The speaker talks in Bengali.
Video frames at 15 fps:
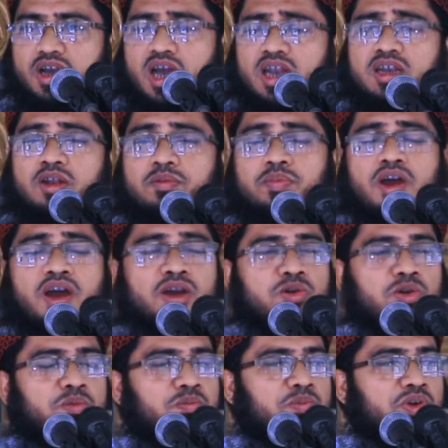আল্লাহ পাক
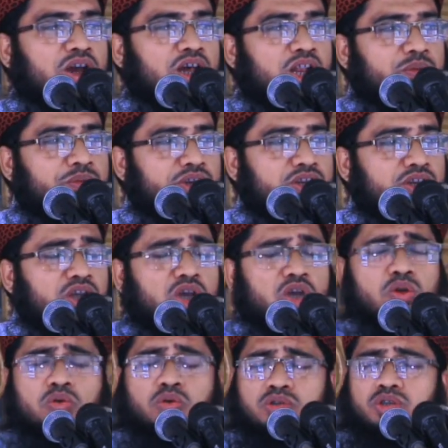রব্বুল আলমিন
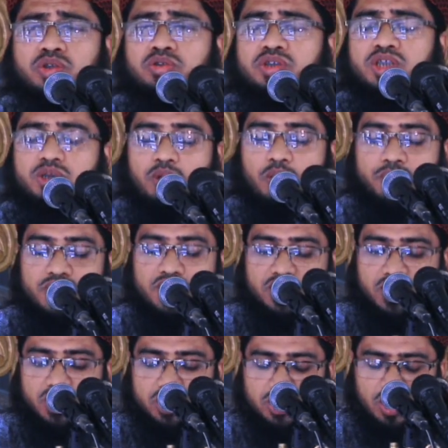কুদরতিভাবে
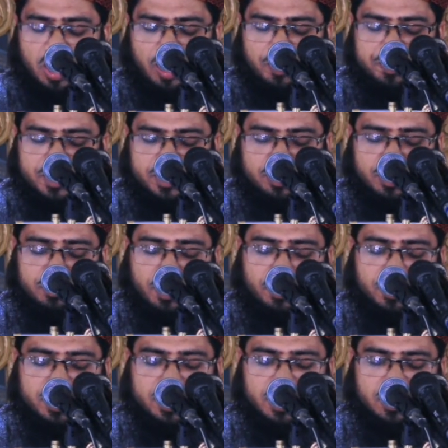তাদের সব কিছুর
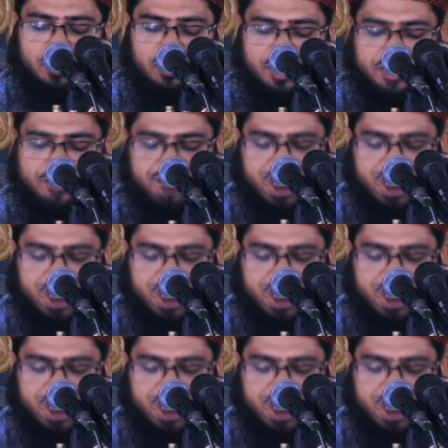ব্যবস্থা করেন